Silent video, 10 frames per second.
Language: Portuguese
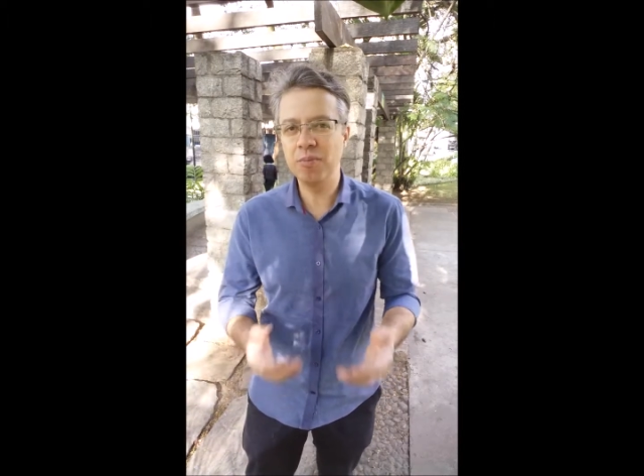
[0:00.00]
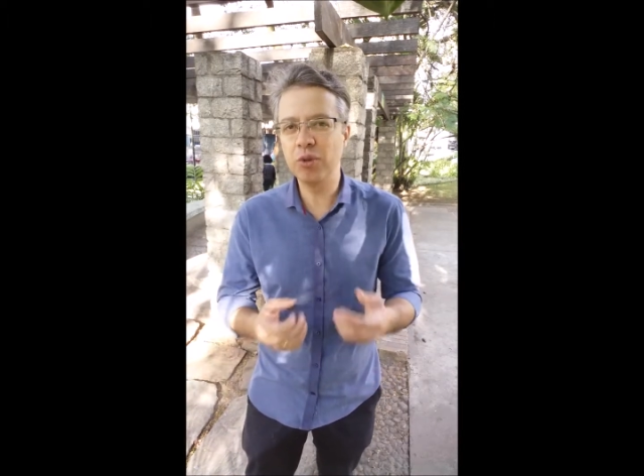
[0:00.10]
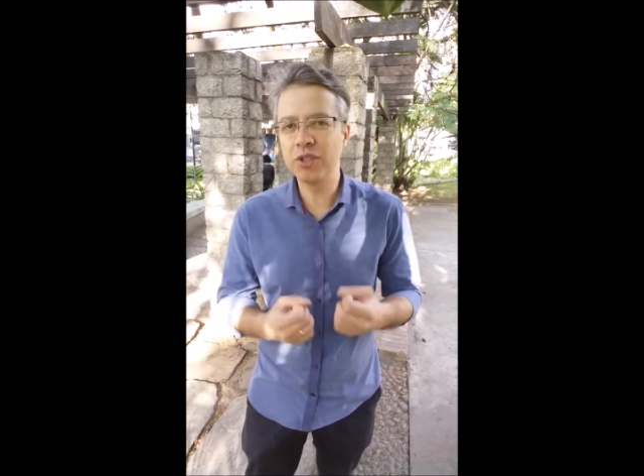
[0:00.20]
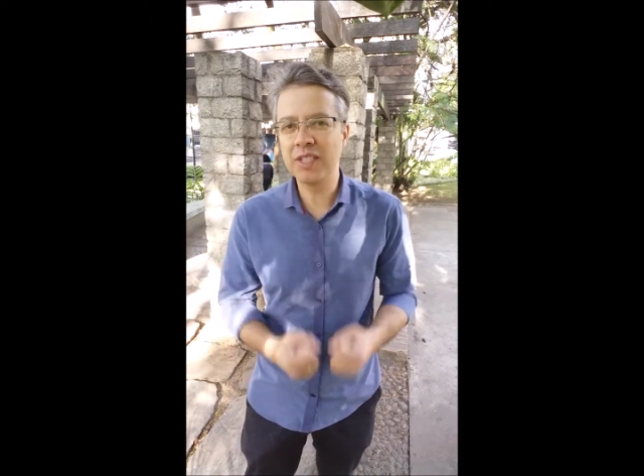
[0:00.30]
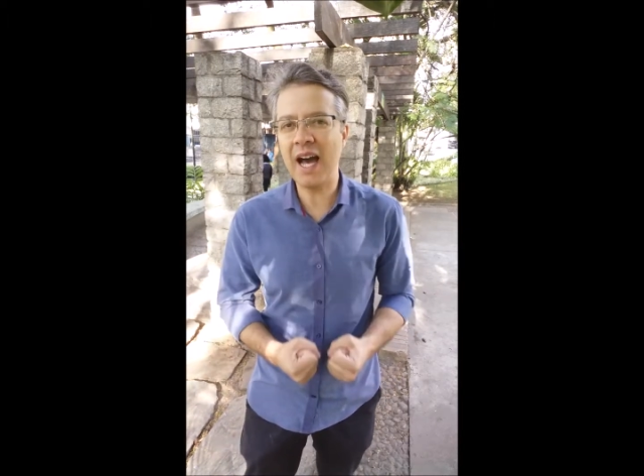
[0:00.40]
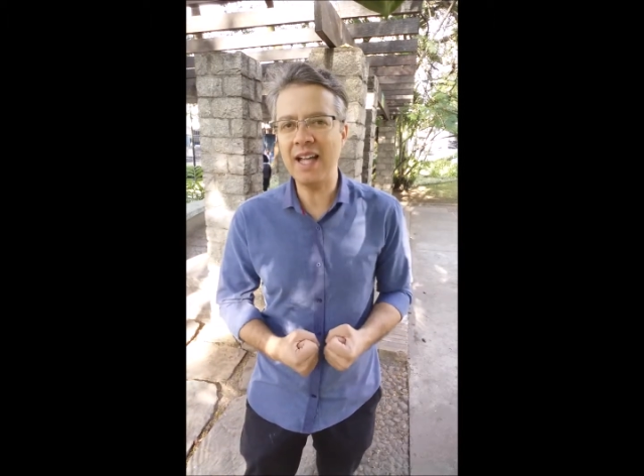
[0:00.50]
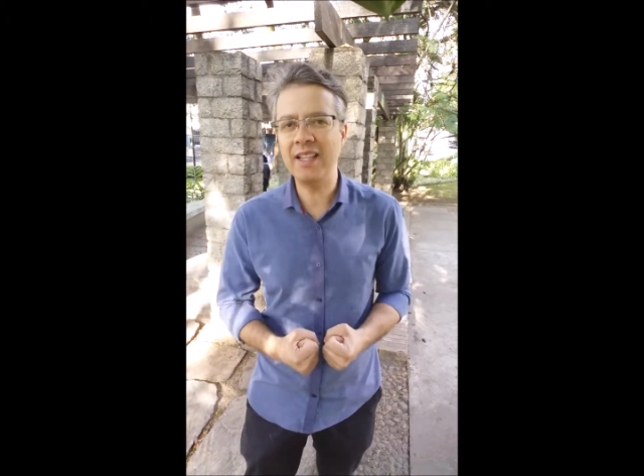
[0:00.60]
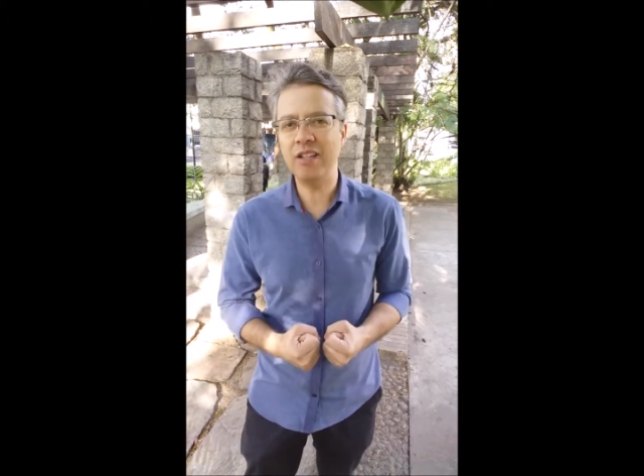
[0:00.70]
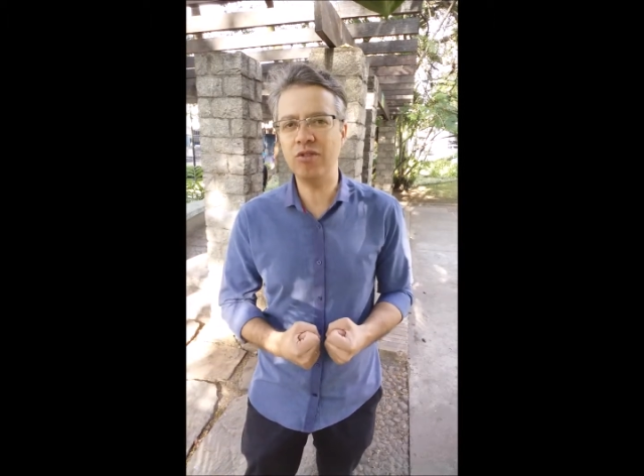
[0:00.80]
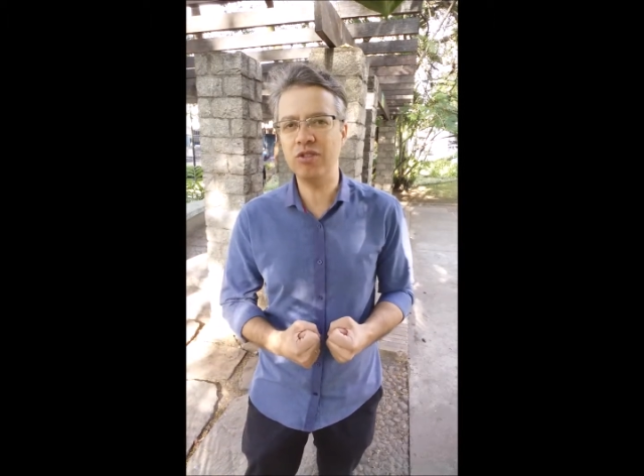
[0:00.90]
buscar
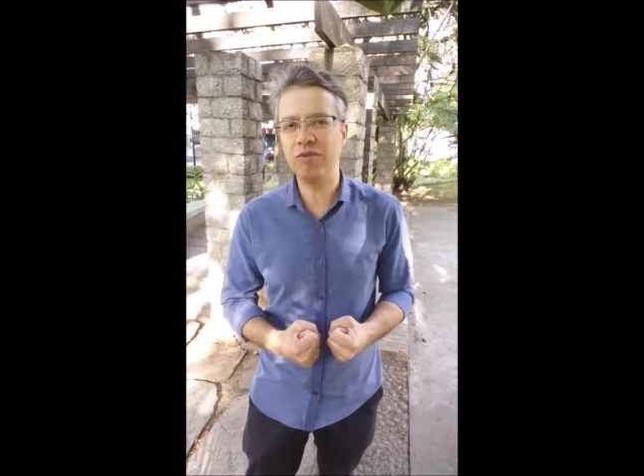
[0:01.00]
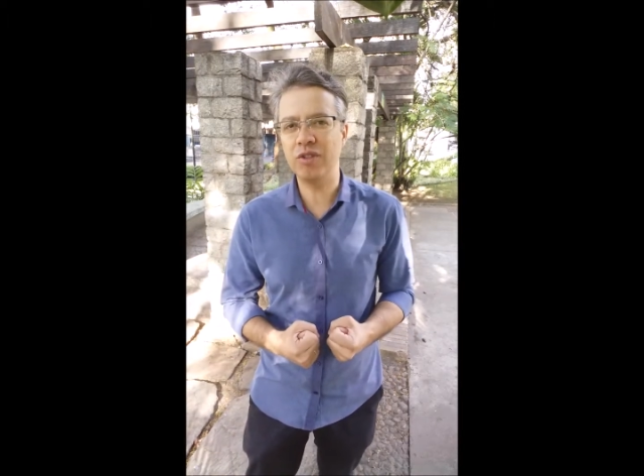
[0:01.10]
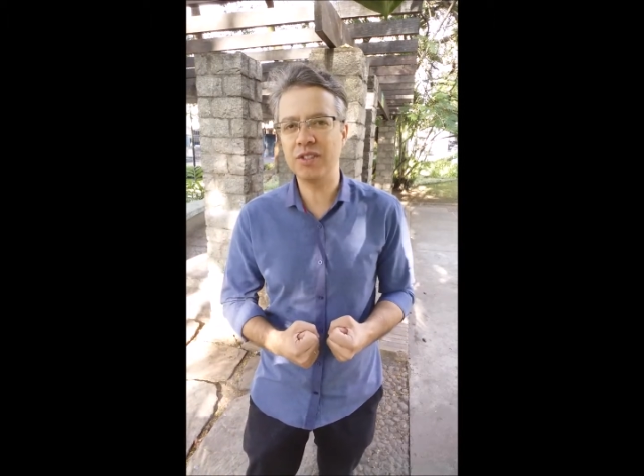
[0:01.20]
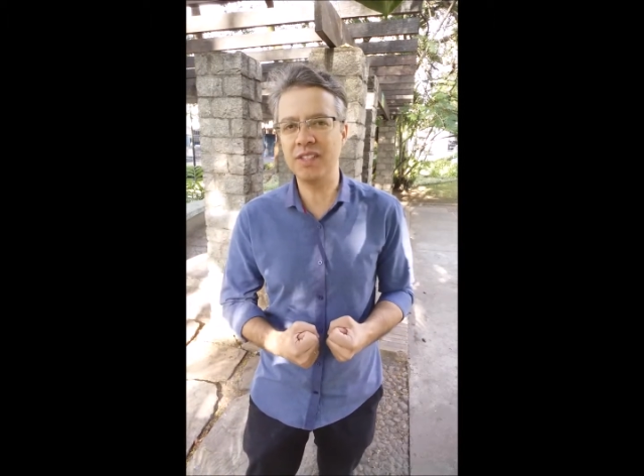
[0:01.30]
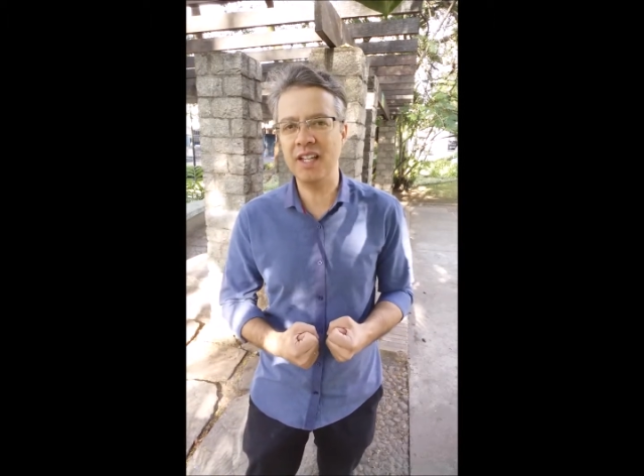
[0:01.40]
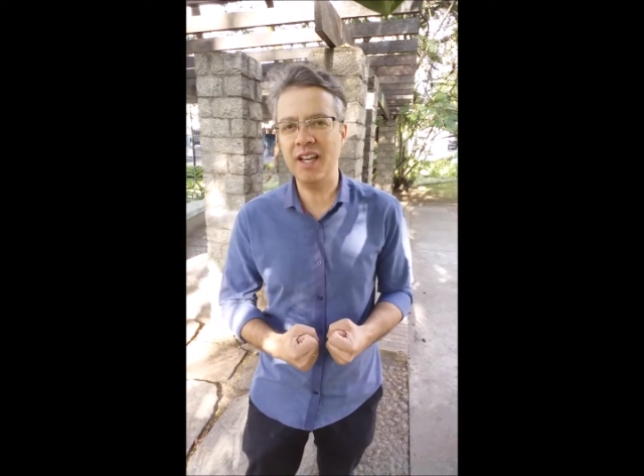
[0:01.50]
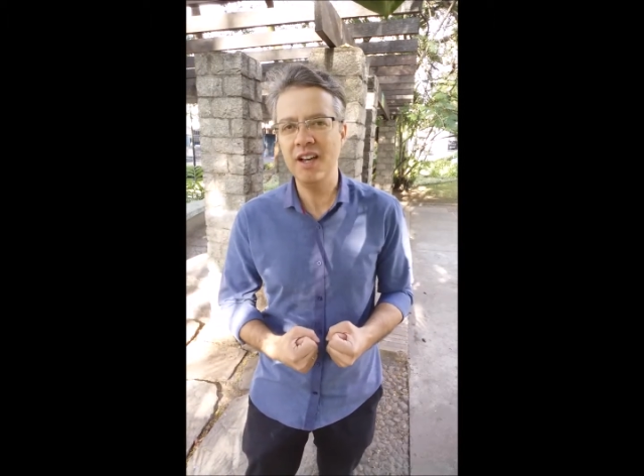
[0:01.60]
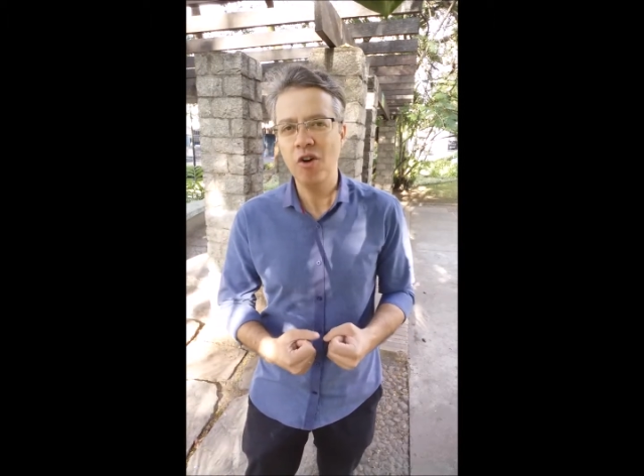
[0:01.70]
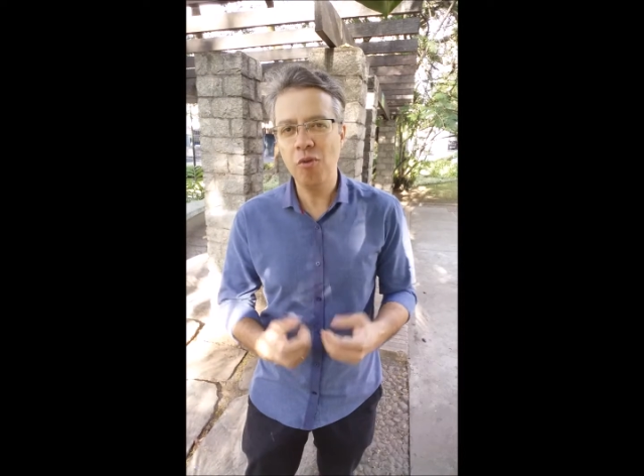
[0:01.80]
dentro de você